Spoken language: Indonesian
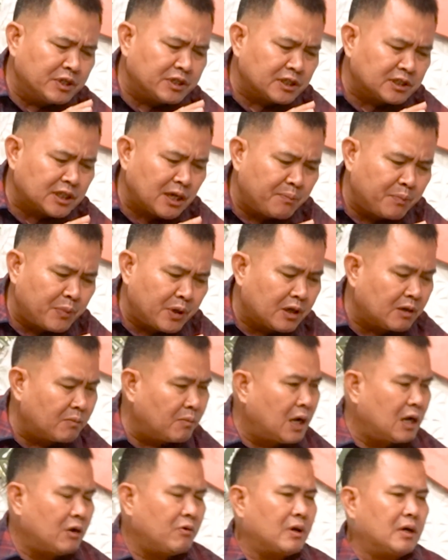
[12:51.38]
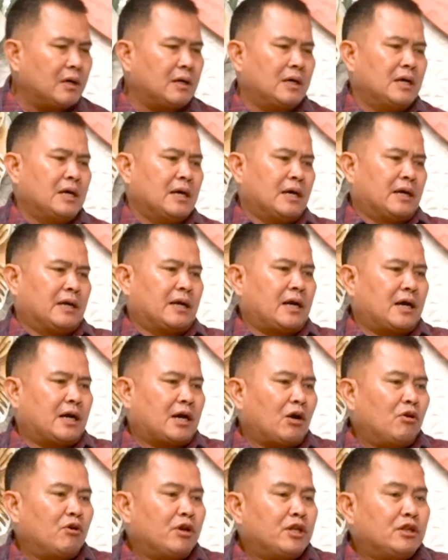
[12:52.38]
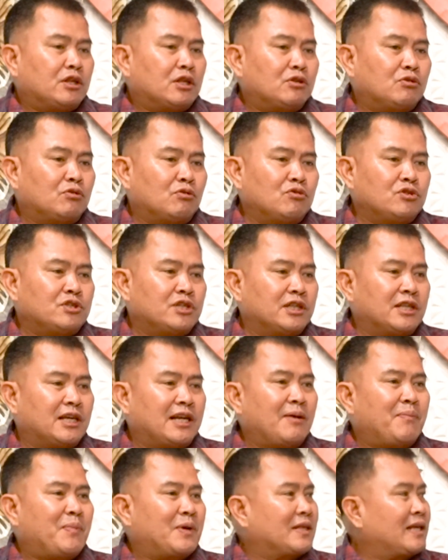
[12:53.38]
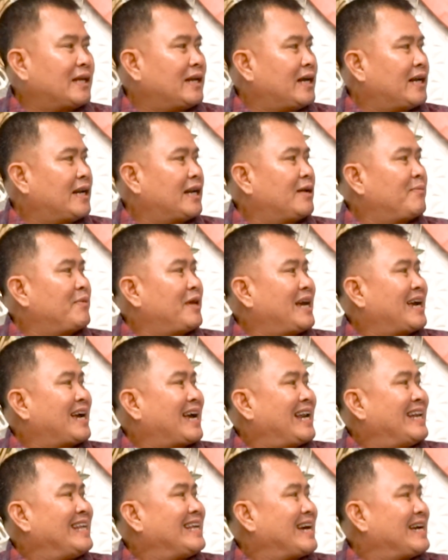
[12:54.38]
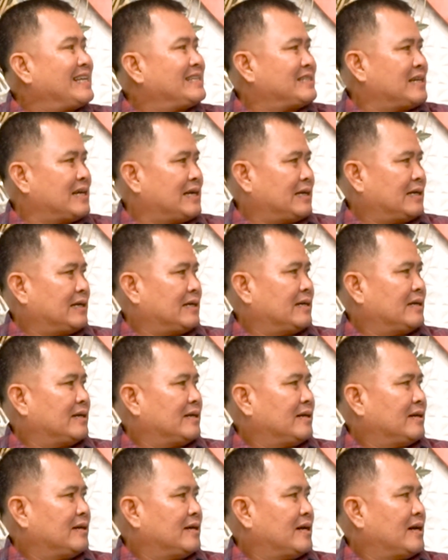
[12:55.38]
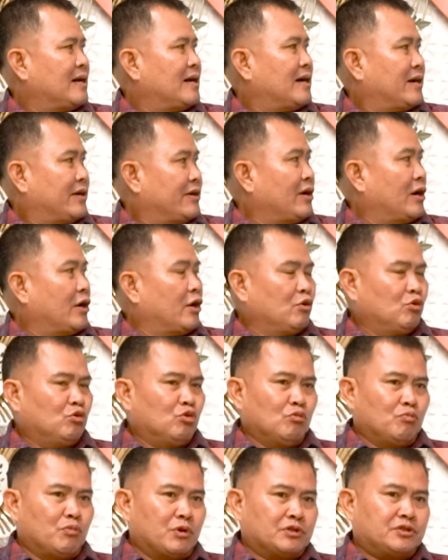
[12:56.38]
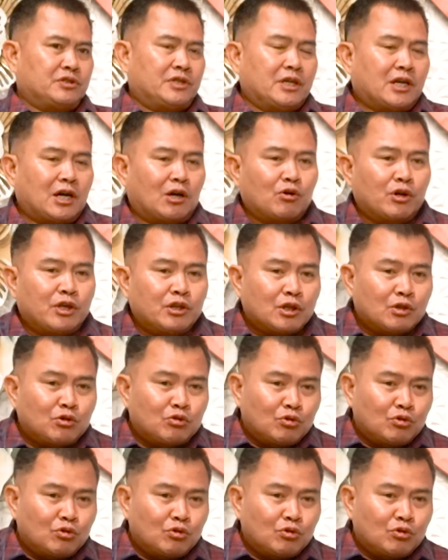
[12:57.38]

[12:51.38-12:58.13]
bisa sampai ke bawah. Nah, kalau kita terus kita dapatkan ada namanya Kali Kaca. Kali Kaca ya. Iya, itu bersih. Kalau kita